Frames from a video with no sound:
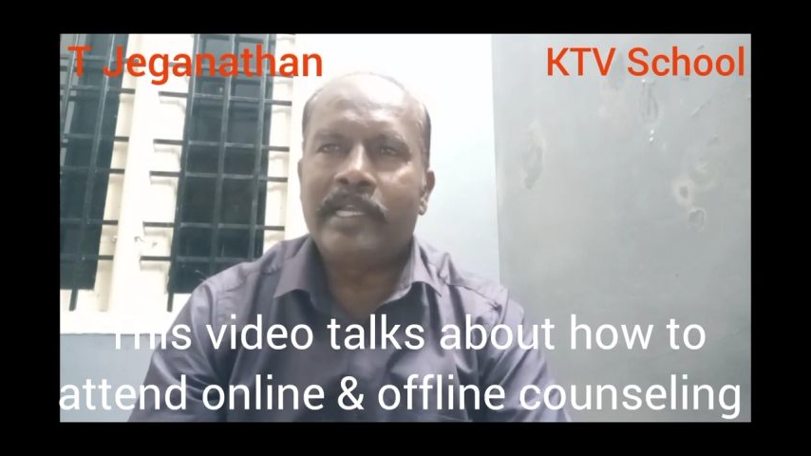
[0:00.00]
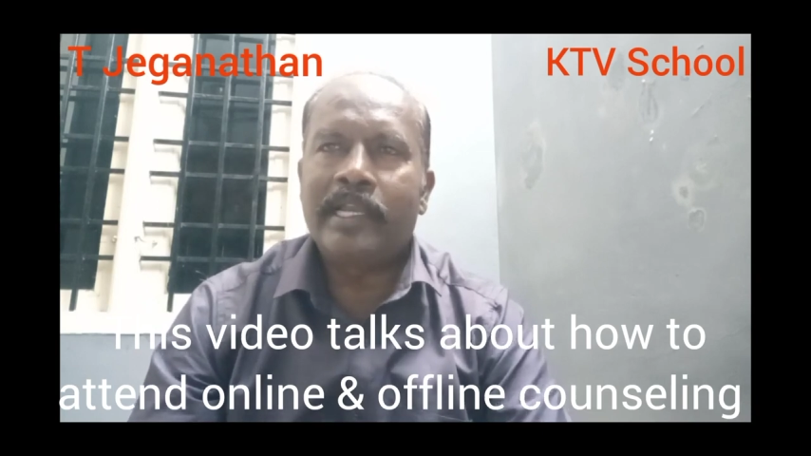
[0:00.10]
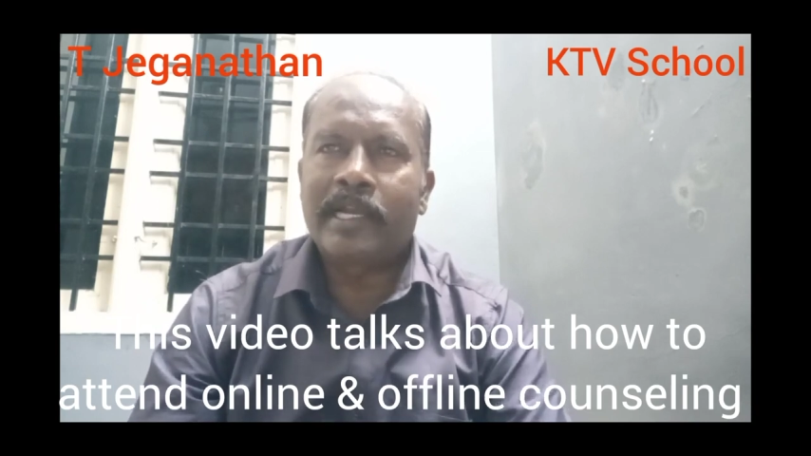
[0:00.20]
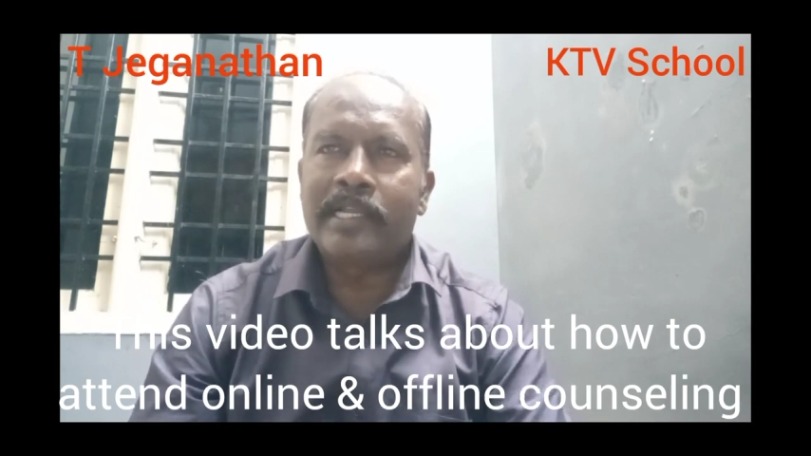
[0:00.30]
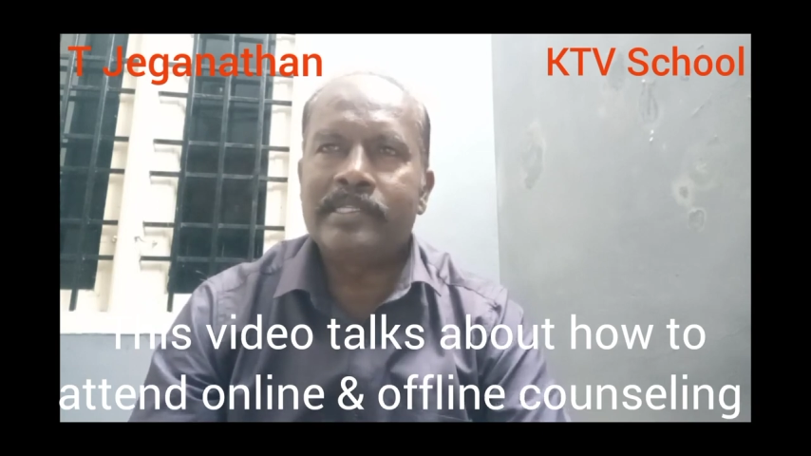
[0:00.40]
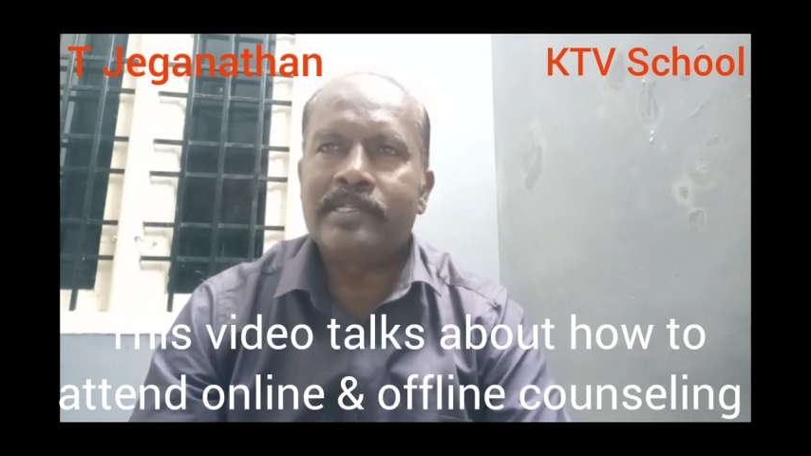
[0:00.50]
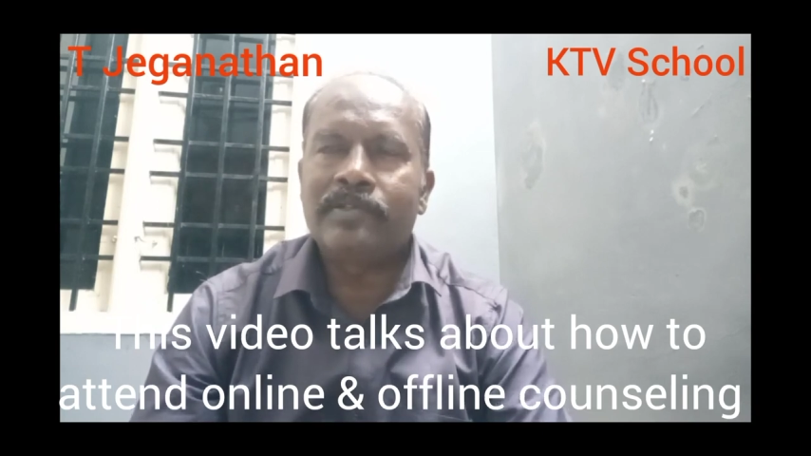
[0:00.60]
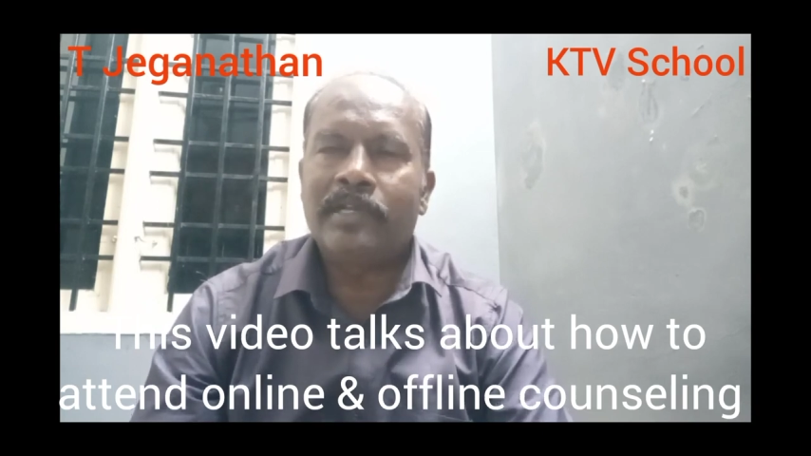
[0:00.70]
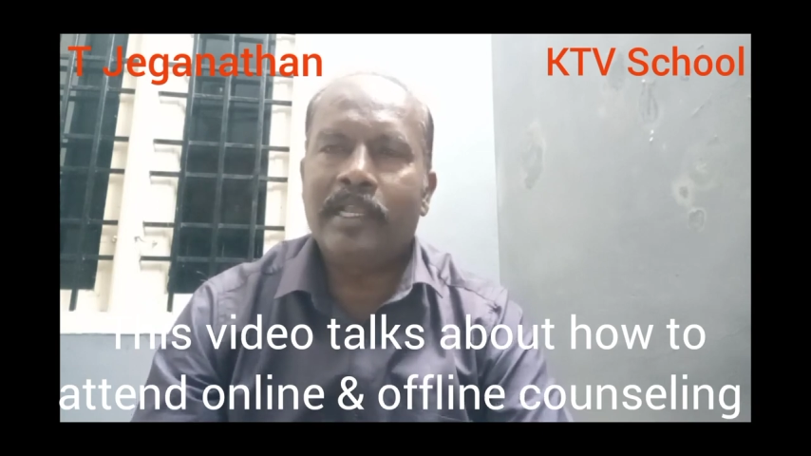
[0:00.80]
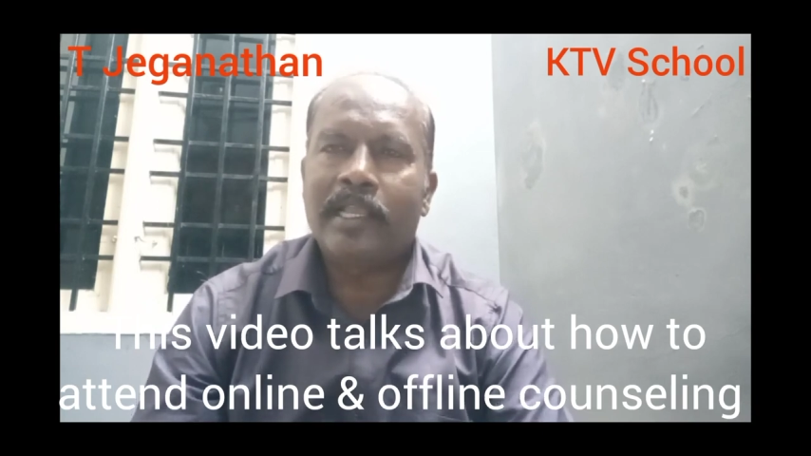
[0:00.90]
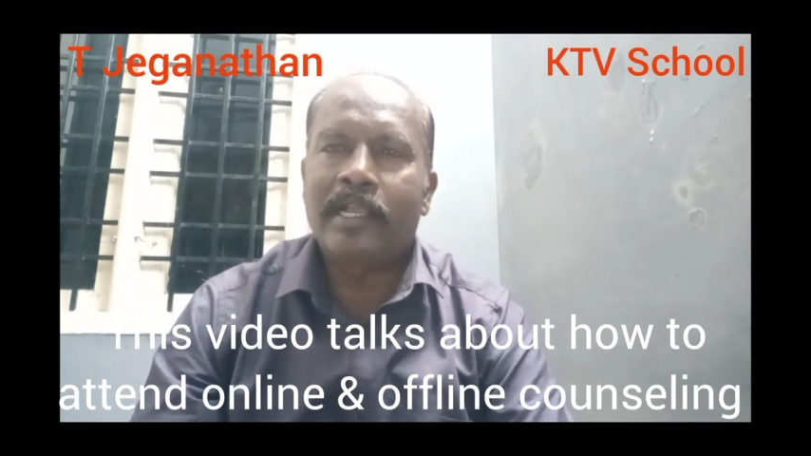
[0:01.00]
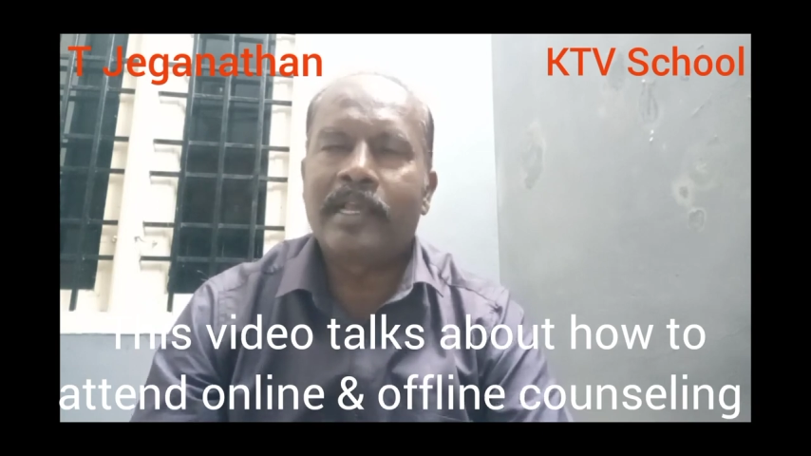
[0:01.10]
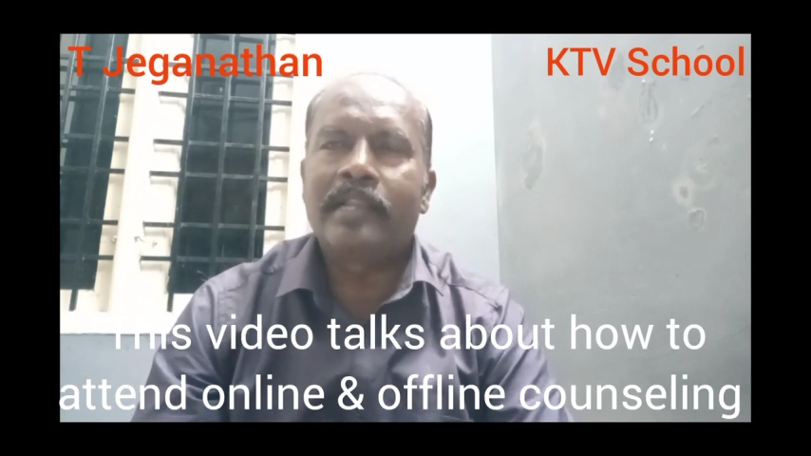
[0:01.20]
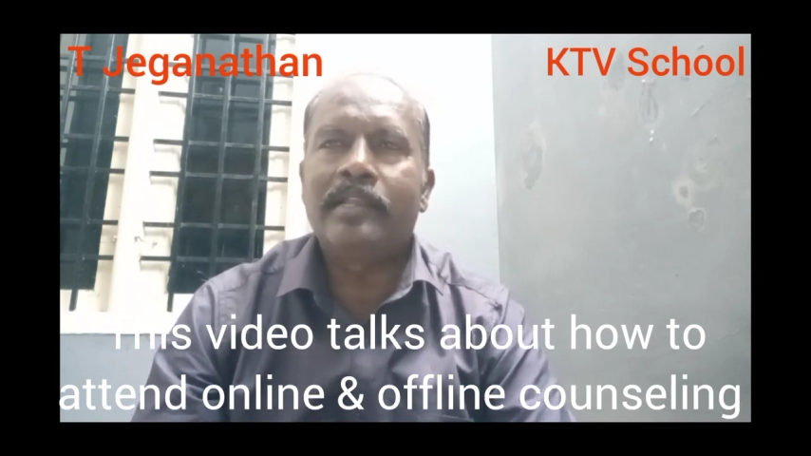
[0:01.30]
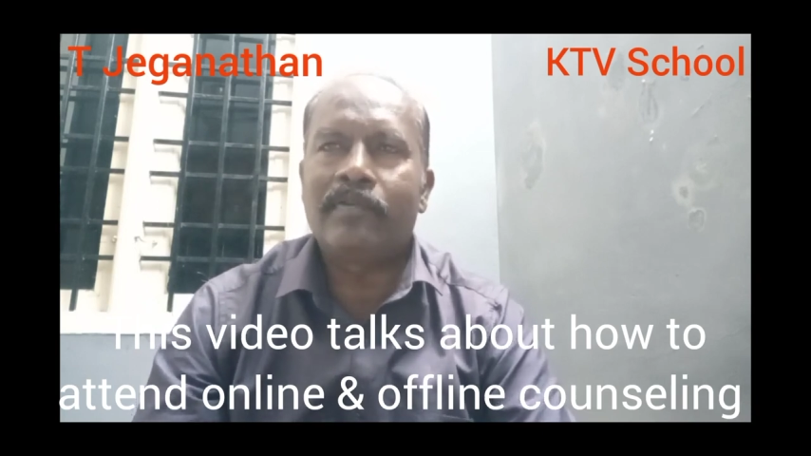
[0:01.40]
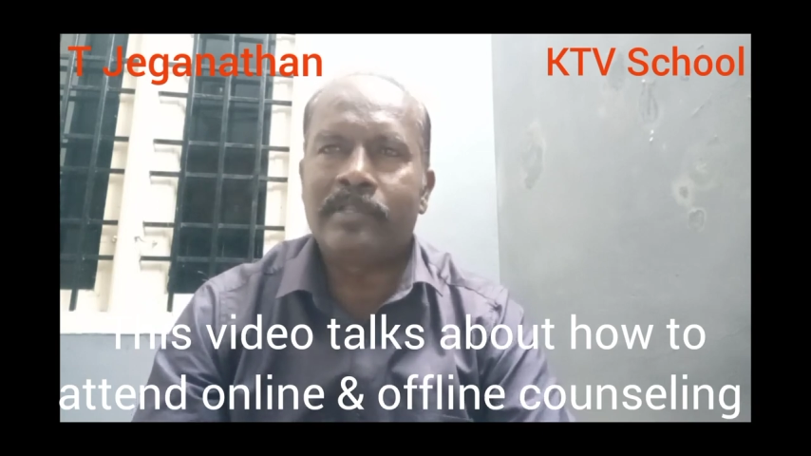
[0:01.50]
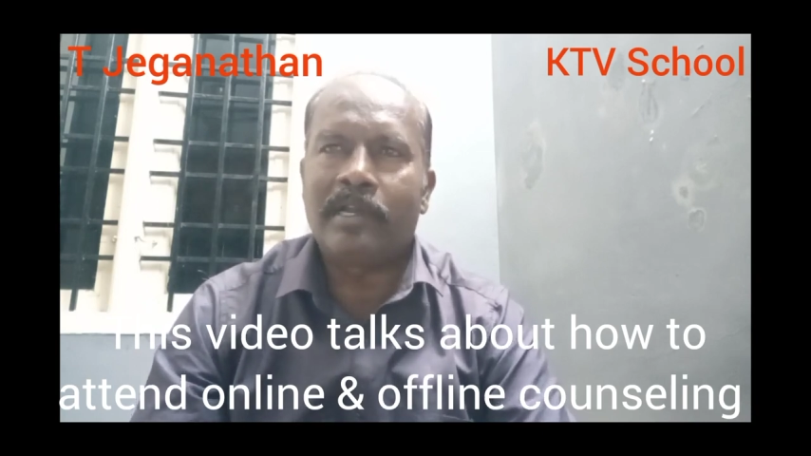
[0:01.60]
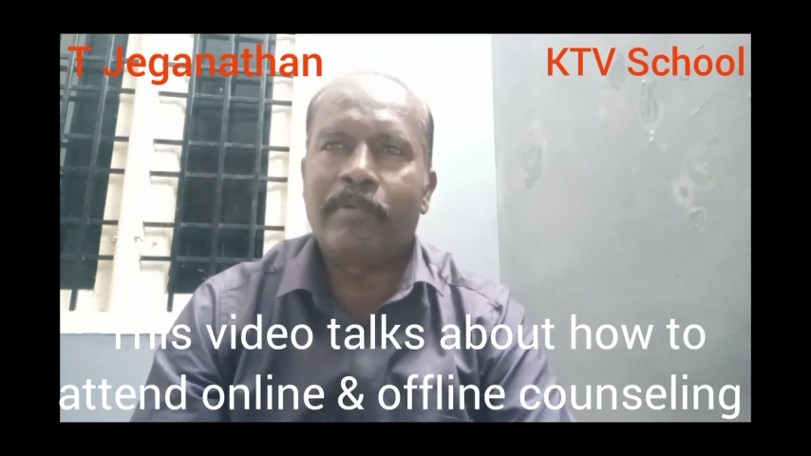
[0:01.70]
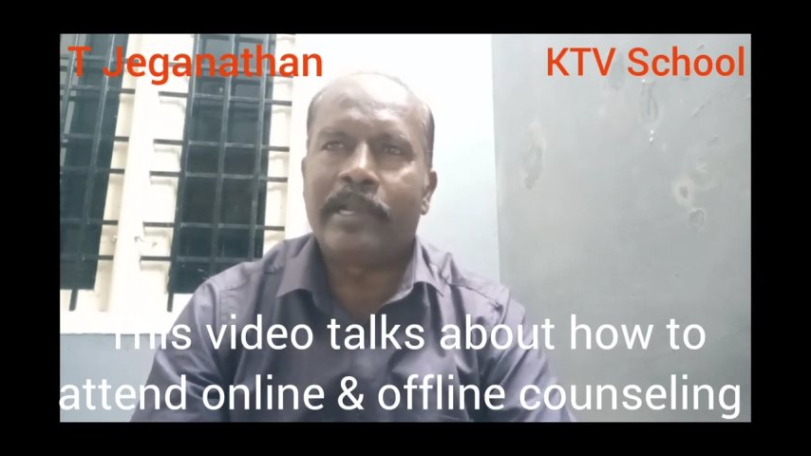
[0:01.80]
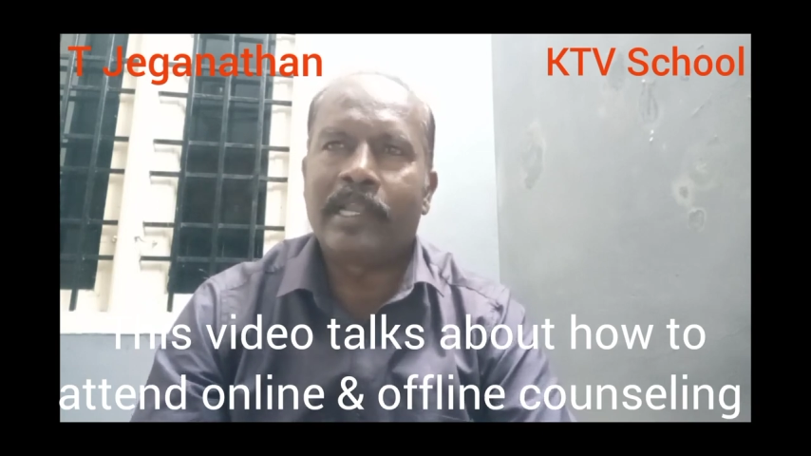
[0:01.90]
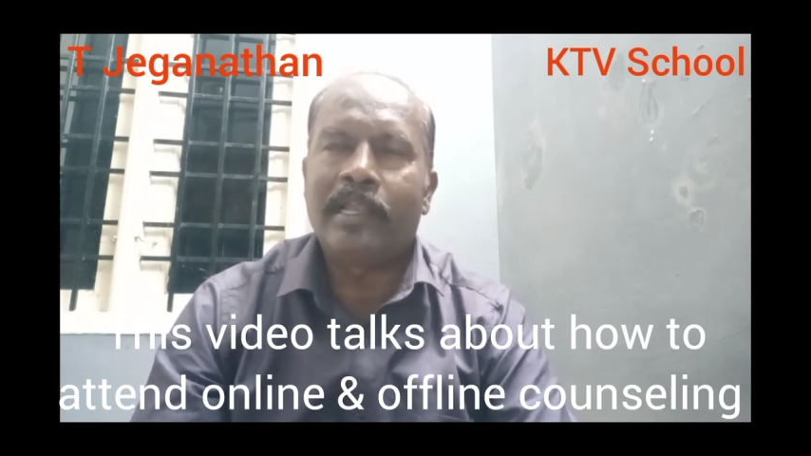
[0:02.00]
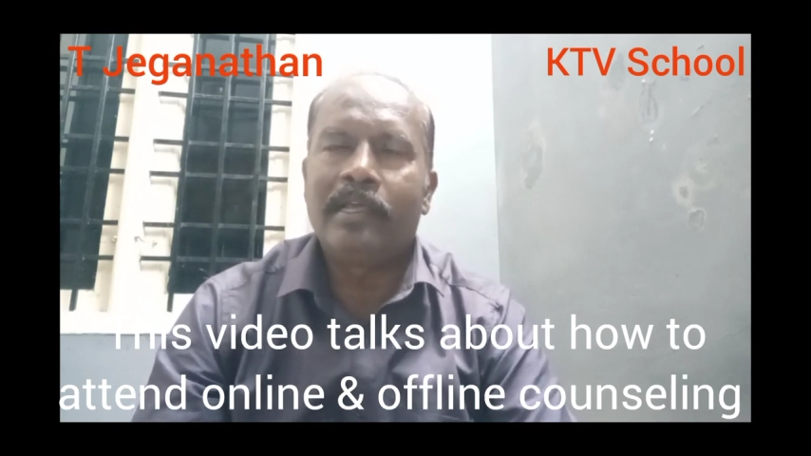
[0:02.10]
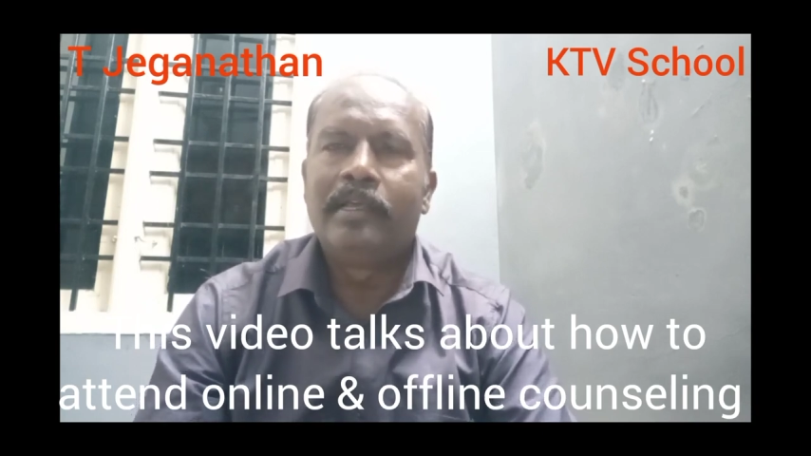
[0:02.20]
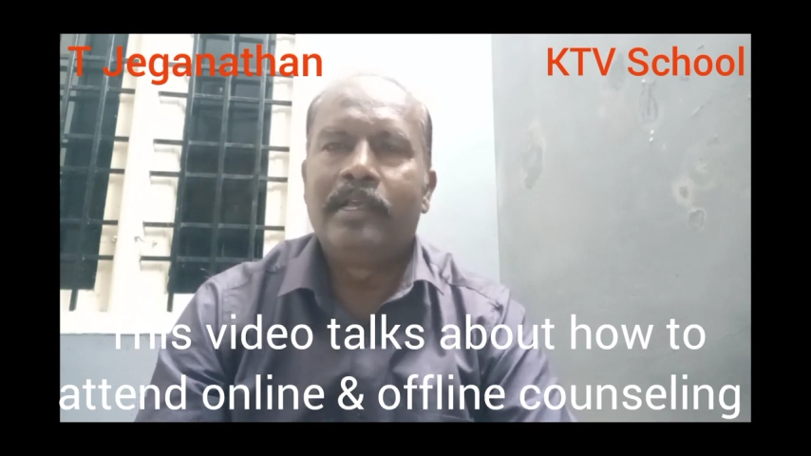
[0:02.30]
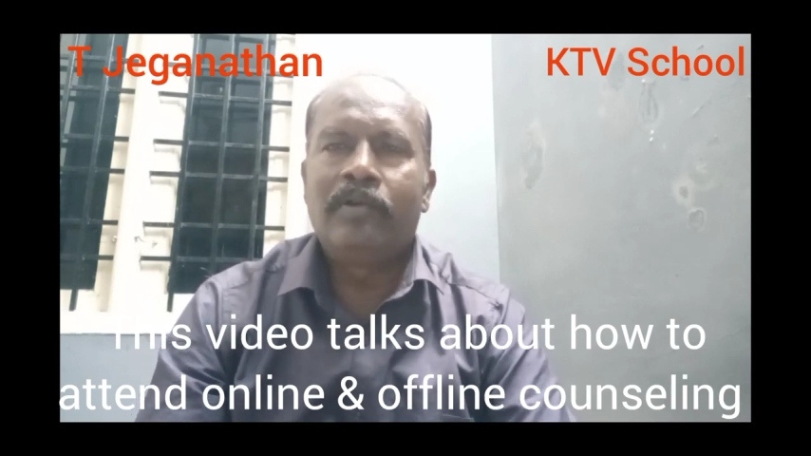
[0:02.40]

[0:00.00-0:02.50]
ஜாயின் கிடச்சிதுன்னு சொன்னால் நீங்கள் அங்கேருந்து நீங்கள் வித்ட்ரா பண்ணிக்கலாம்